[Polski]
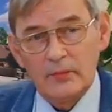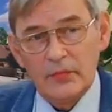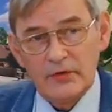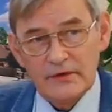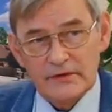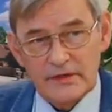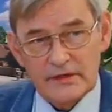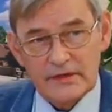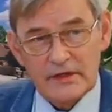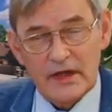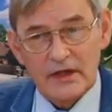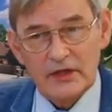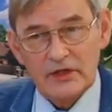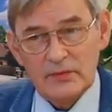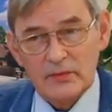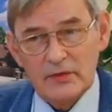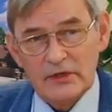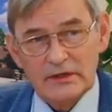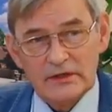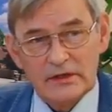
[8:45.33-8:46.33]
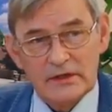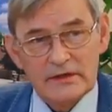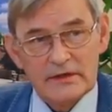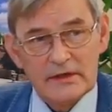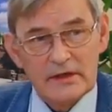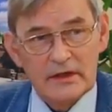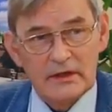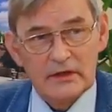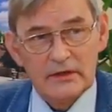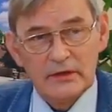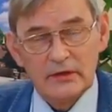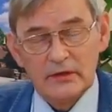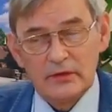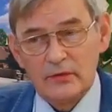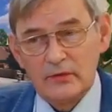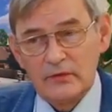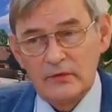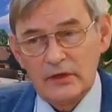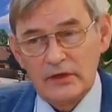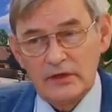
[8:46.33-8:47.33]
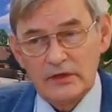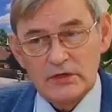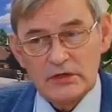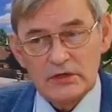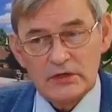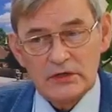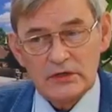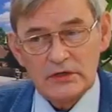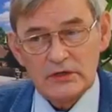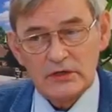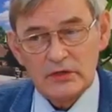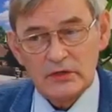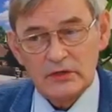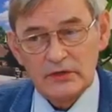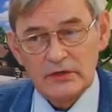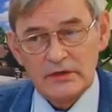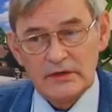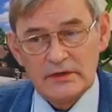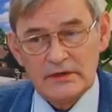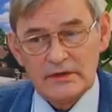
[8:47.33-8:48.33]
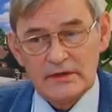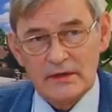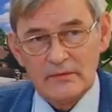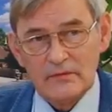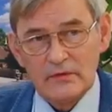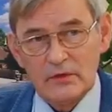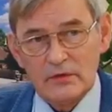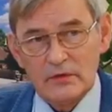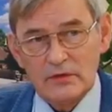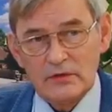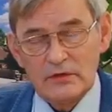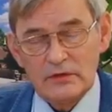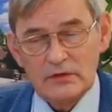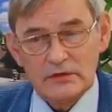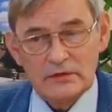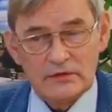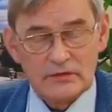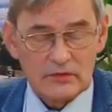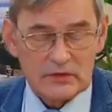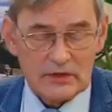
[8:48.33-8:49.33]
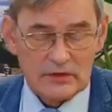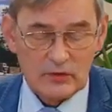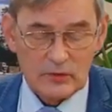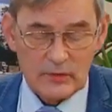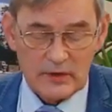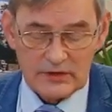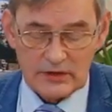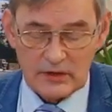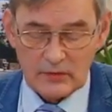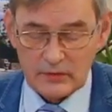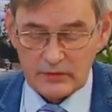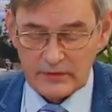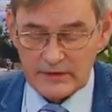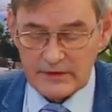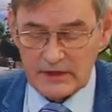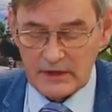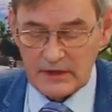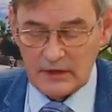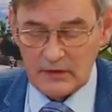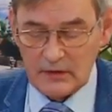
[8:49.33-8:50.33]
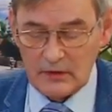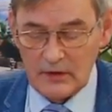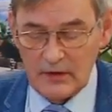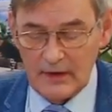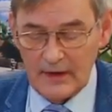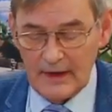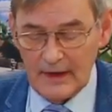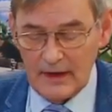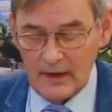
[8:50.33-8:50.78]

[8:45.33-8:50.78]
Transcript: Pozyskaliśmy na ten cel również e, środki z zewnątrz, z Urzędu Marszałkowskiego